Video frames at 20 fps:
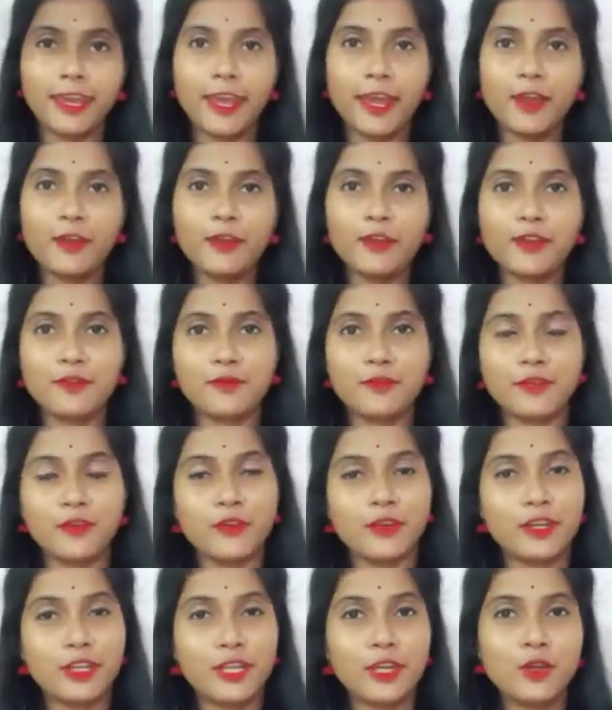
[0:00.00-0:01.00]
হ্যালো
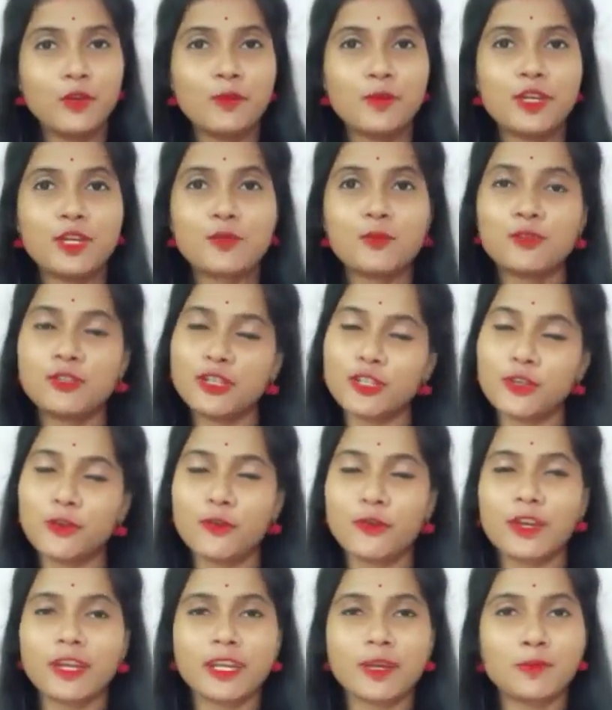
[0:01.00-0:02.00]
এভরিওয়ান ইলুমিনেট পূজাতে
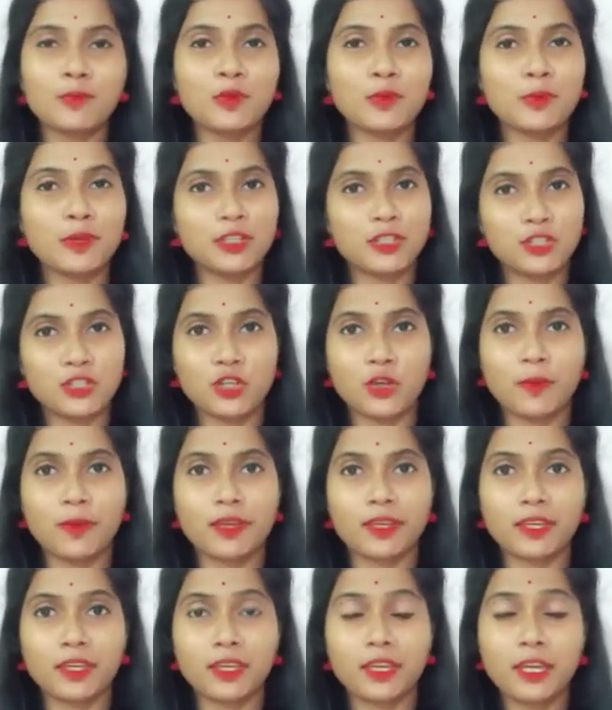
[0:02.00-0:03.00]
ওয়েলকাম তোমাদের
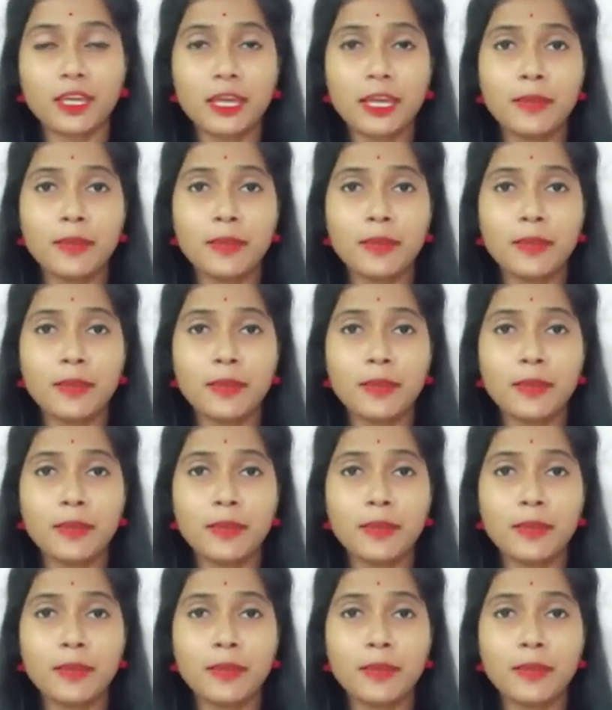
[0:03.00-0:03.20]
সবাইকে